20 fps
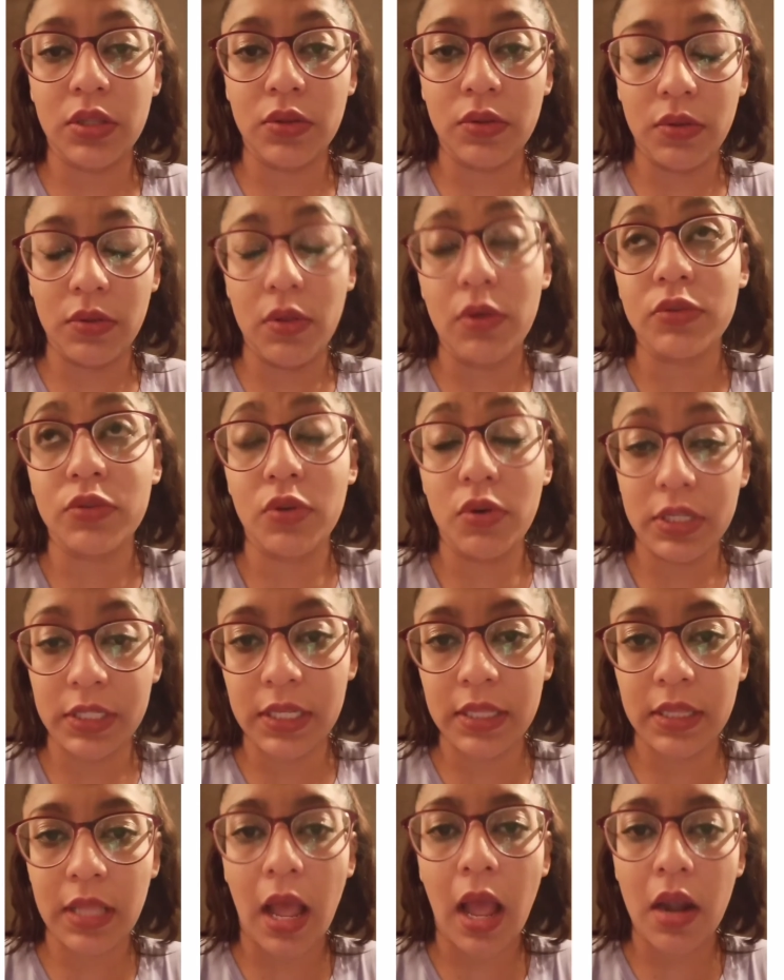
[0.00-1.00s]
lo
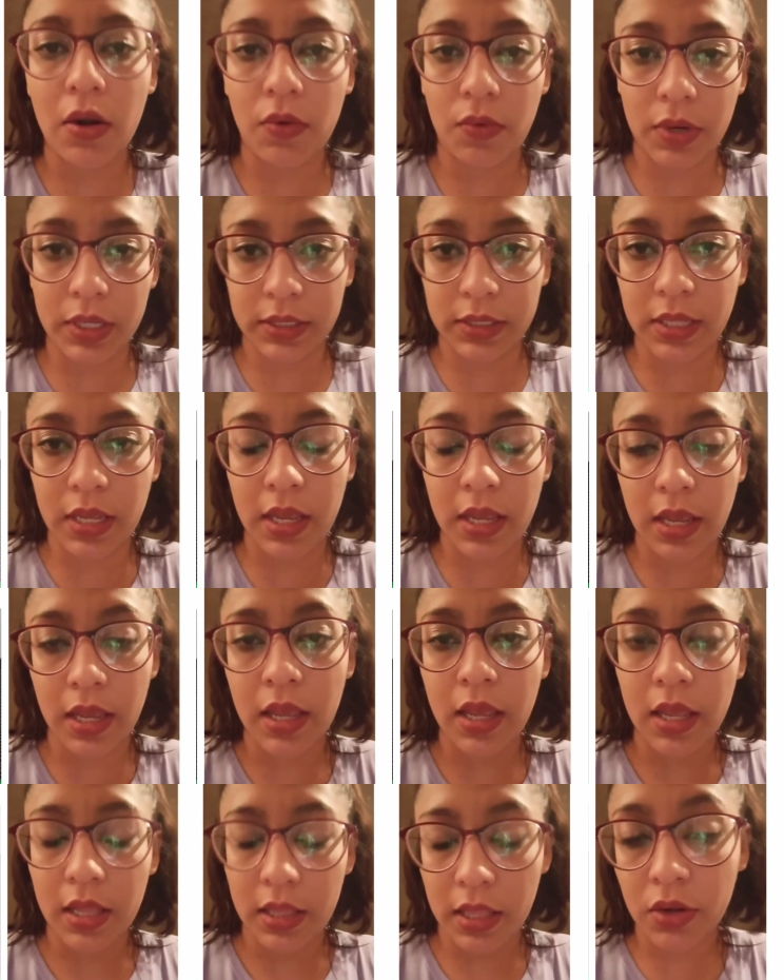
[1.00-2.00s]
solicita al juez de,
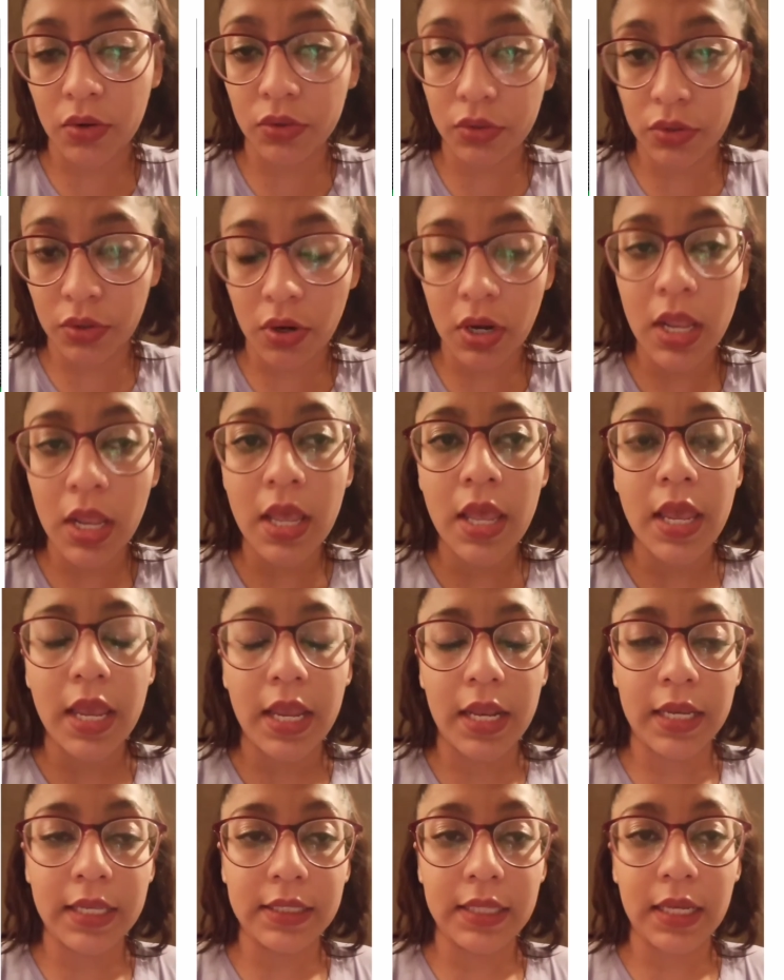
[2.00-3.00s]
control,
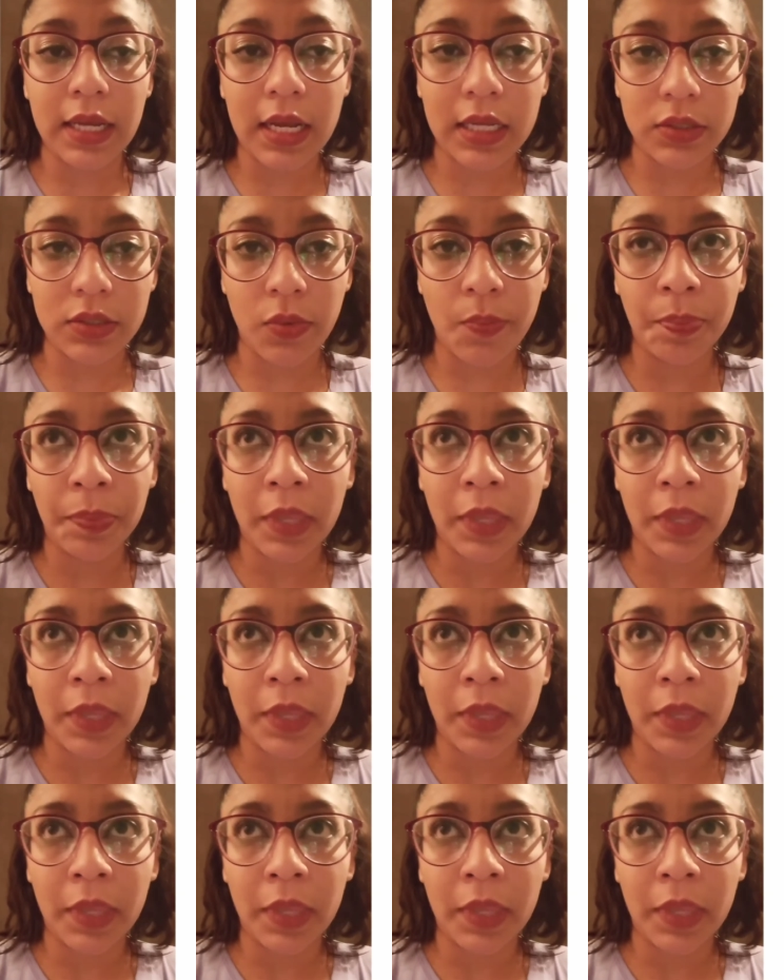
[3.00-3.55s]
en este caso,